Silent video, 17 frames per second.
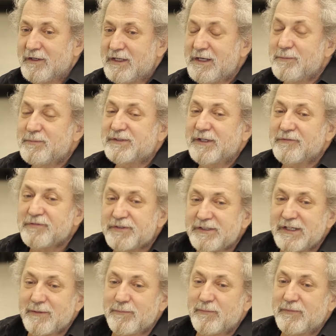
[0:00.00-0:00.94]
им
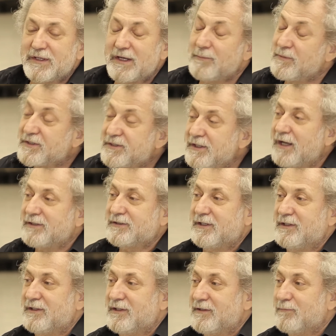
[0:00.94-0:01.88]
совсем не
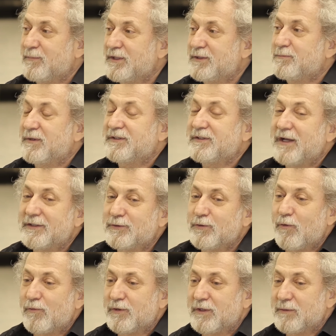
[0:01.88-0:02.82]
обязательно быть
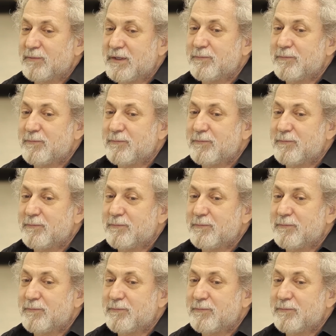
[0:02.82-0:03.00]
подготовленным.